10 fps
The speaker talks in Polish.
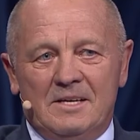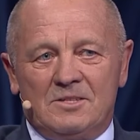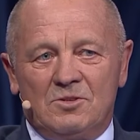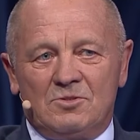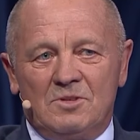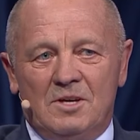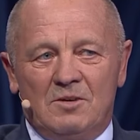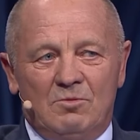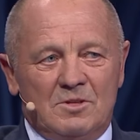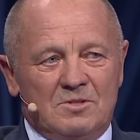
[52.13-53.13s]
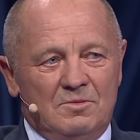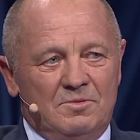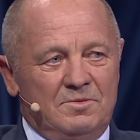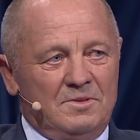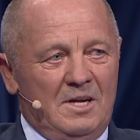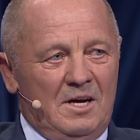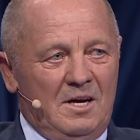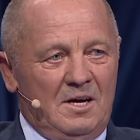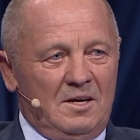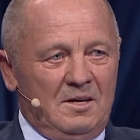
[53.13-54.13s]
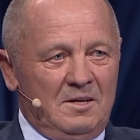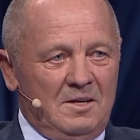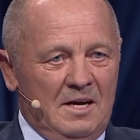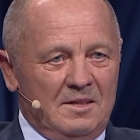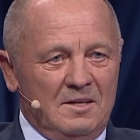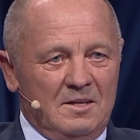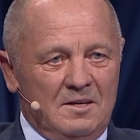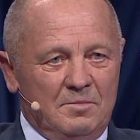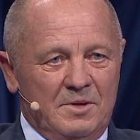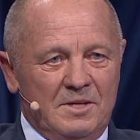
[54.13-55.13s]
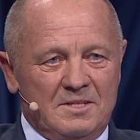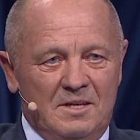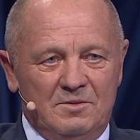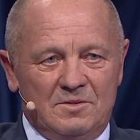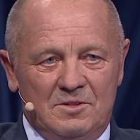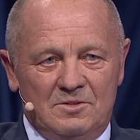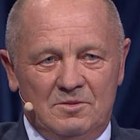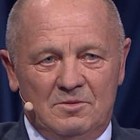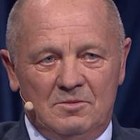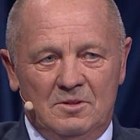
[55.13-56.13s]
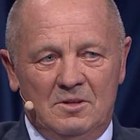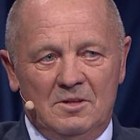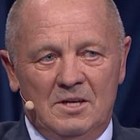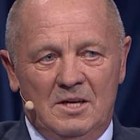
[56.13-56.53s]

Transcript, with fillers: stosunek głosów na e, radnych PSL-u w stosunku do